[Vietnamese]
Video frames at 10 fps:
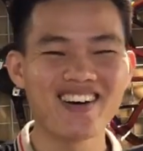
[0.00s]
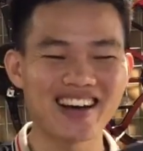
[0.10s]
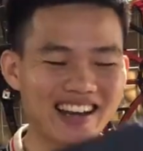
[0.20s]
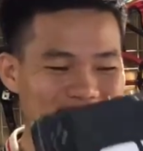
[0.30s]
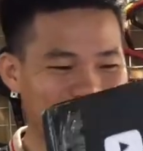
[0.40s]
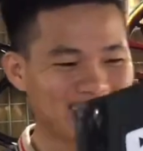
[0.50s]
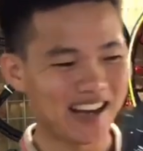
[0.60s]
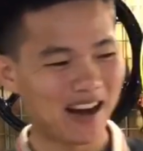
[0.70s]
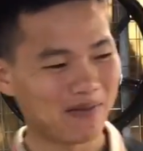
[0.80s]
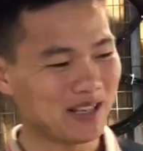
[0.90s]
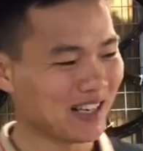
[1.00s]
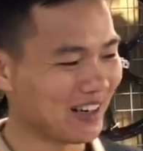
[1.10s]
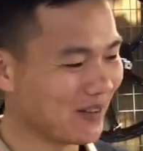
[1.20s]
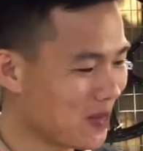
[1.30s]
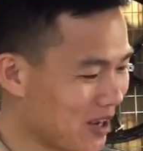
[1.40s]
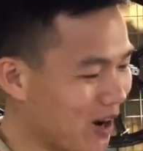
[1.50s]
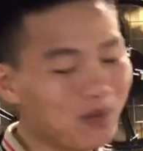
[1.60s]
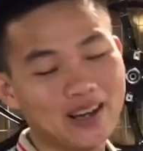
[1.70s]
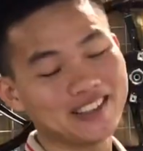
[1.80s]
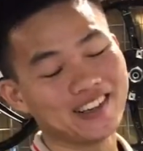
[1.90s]
ok anh em thì à, bây giờ
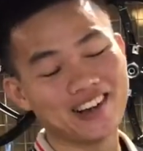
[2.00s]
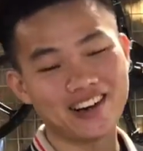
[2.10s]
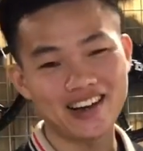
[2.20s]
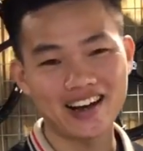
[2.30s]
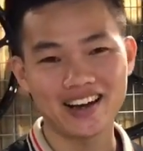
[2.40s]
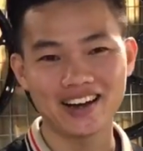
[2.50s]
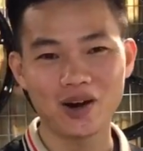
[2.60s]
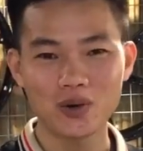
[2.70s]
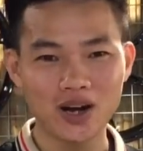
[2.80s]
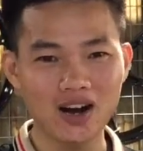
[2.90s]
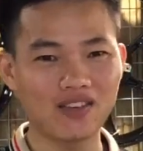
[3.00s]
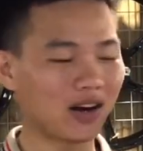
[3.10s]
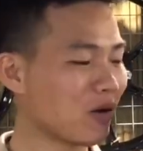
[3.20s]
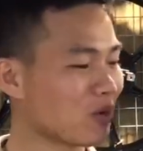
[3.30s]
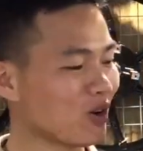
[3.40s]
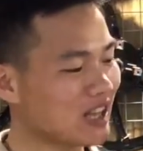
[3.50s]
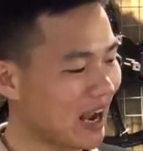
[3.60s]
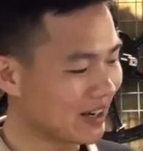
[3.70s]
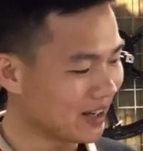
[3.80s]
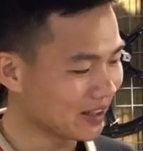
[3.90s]
không để chờ đợi à, lâu nữa và không nói
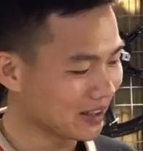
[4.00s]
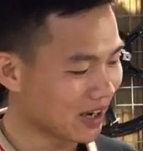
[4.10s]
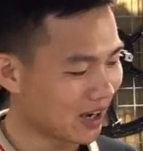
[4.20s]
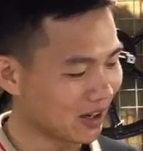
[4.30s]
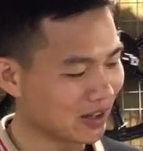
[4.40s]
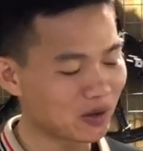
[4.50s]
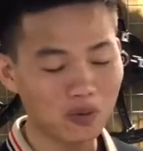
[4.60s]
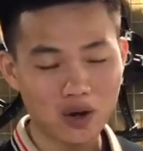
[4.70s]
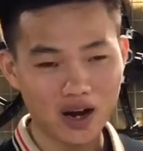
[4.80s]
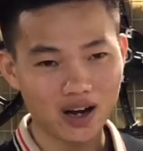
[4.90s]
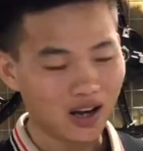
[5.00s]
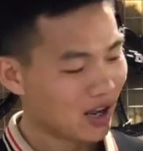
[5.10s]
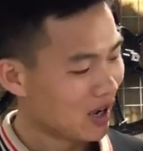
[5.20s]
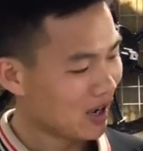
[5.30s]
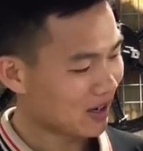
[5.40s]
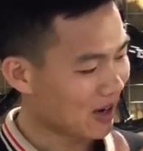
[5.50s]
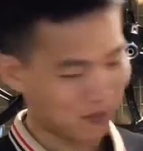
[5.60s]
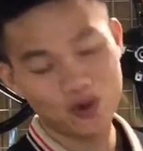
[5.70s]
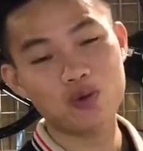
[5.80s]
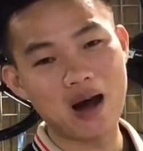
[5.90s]
dài nữa thì thì uh, lĩnh cũng uh,
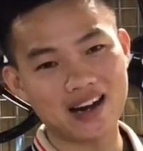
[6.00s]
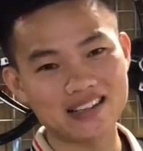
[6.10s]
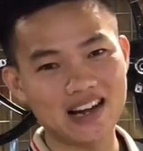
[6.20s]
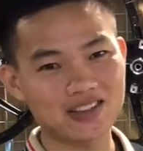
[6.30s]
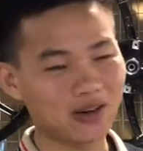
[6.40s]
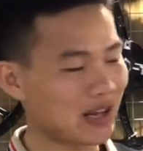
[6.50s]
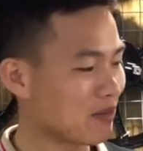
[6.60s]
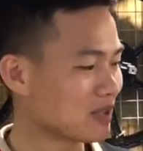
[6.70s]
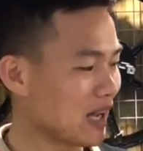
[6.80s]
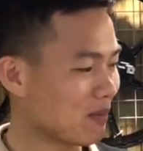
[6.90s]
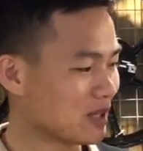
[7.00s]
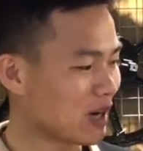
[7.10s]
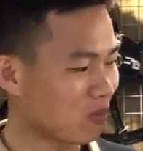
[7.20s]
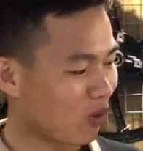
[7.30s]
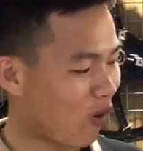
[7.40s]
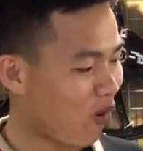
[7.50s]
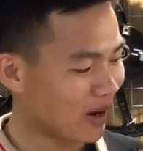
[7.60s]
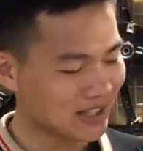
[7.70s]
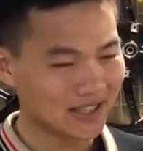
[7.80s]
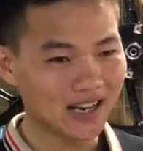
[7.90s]
đập cái nút bạc ra cho anh em xem ở trong nó có
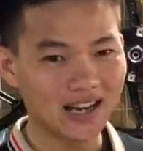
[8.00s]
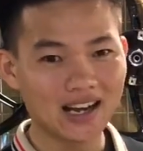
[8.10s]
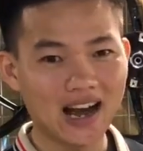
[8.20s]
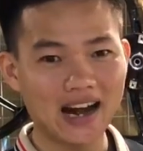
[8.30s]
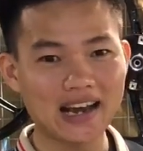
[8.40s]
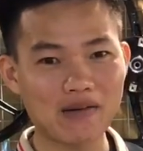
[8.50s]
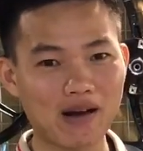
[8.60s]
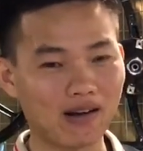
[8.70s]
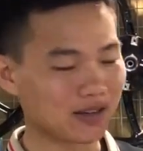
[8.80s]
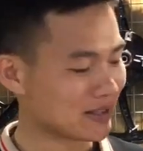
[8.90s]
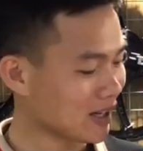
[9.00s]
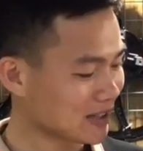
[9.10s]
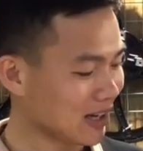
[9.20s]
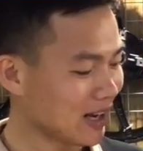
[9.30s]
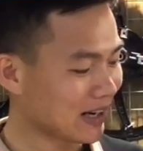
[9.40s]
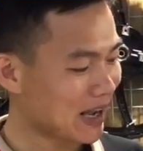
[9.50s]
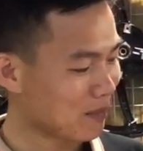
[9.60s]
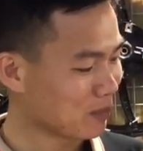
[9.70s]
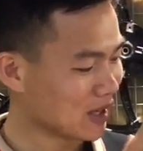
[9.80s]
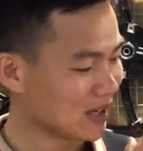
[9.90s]
cái gì nhá anh em nào chắc chắn là anh
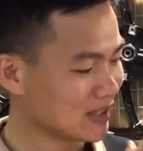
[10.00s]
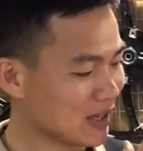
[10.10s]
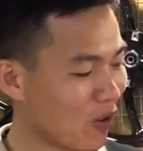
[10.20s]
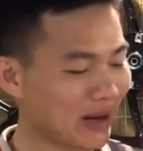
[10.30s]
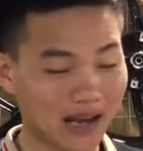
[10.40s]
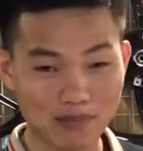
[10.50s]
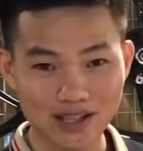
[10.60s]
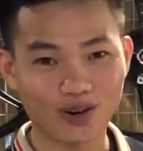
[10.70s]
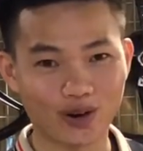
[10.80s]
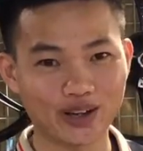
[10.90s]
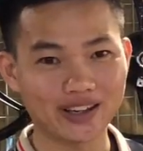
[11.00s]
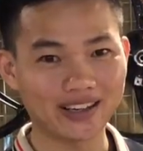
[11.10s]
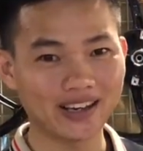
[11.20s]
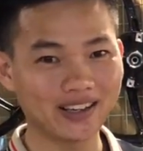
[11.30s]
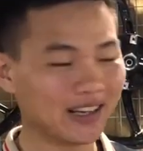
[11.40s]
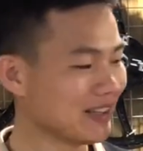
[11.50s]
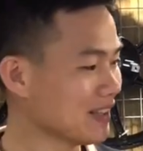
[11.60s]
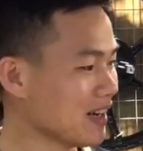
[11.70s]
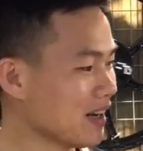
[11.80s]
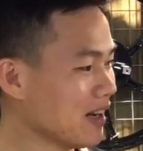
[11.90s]
em à, nhiều anh em biết rồi đấy
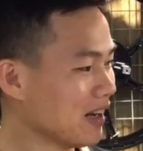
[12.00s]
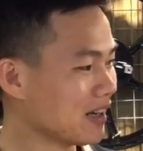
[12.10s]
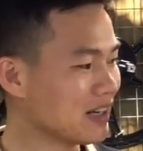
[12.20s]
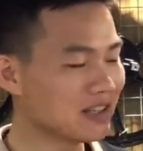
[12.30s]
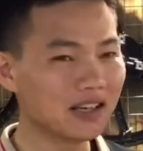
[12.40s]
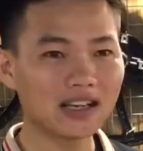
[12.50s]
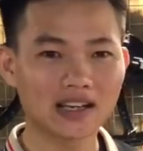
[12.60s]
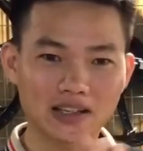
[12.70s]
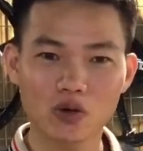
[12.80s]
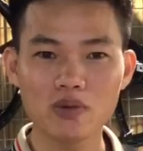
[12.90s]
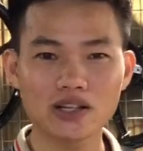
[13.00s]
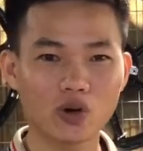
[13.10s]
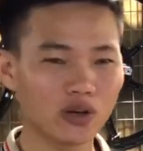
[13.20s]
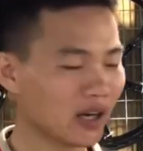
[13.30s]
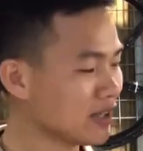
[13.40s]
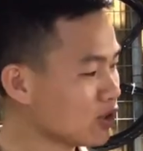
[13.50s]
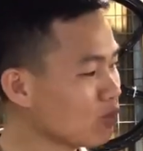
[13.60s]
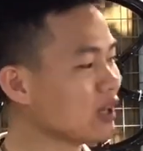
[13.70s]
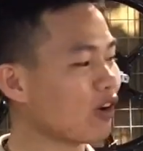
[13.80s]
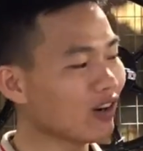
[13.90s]
đến đến như lĩnh là lĩnh cũng biết rồi hình
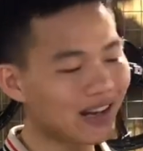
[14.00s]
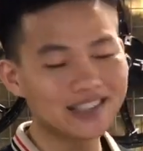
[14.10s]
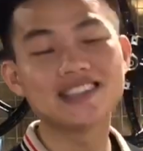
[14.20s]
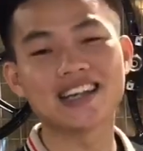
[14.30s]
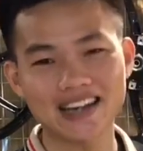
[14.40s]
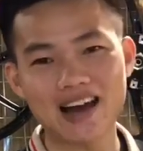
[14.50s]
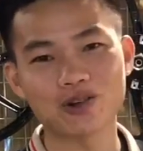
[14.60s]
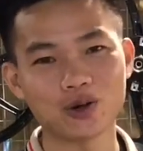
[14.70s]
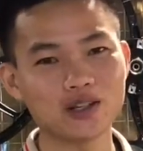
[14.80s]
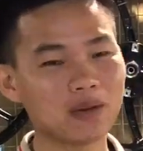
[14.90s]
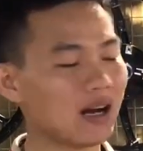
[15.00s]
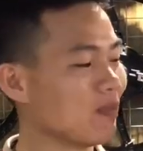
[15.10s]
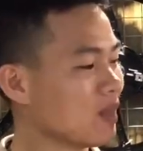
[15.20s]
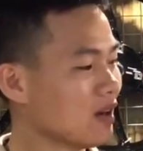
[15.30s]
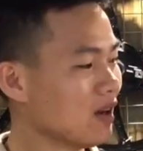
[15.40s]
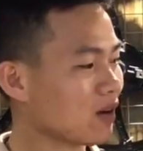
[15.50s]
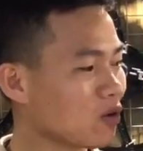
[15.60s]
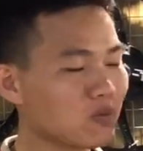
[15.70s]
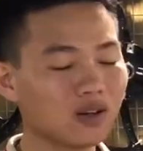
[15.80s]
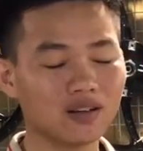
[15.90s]
dung ra nó là như thế nào rồi nhưng mà
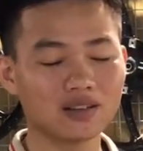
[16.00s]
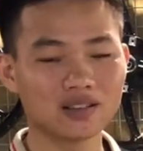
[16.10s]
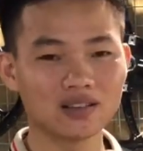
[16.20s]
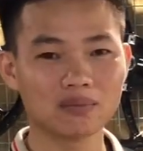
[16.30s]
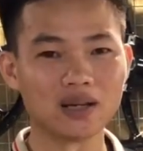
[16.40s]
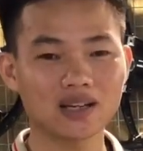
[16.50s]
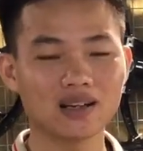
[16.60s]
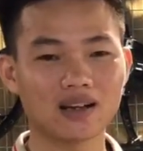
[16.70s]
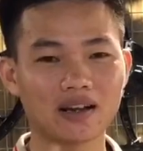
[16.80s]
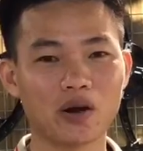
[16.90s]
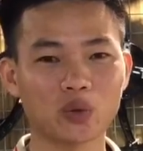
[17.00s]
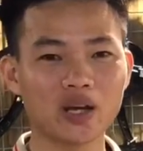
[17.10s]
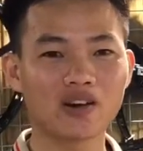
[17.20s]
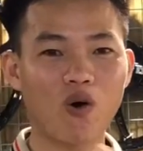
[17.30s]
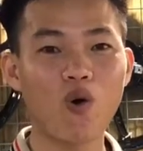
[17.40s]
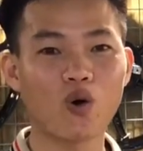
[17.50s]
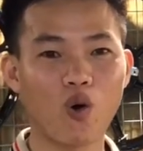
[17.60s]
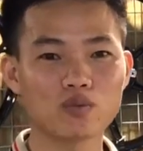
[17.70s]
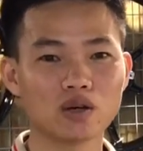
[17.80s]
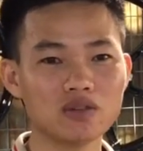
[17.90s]
cũng biết là lần đầu tiên nó hồi
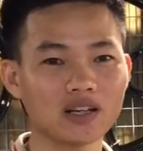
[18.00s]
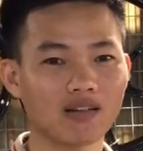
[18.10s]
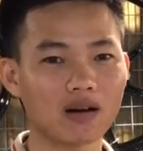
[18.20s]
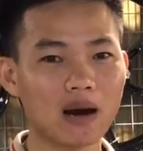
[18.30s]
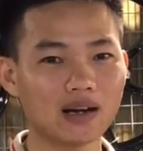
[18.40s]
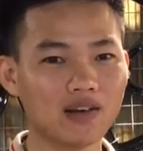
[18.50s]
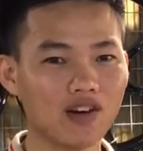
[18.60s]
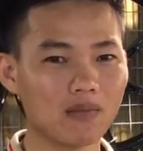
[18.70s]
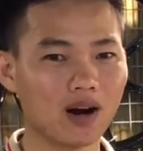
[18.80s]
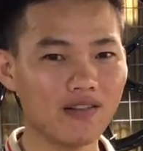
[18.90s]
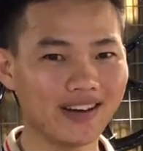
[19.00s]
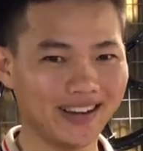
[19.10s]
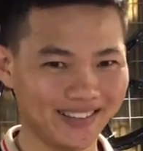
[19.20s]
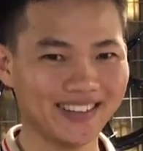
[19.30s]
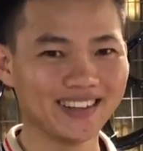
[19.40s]
hộp giống như kiểu các bạn lấy vợ mới về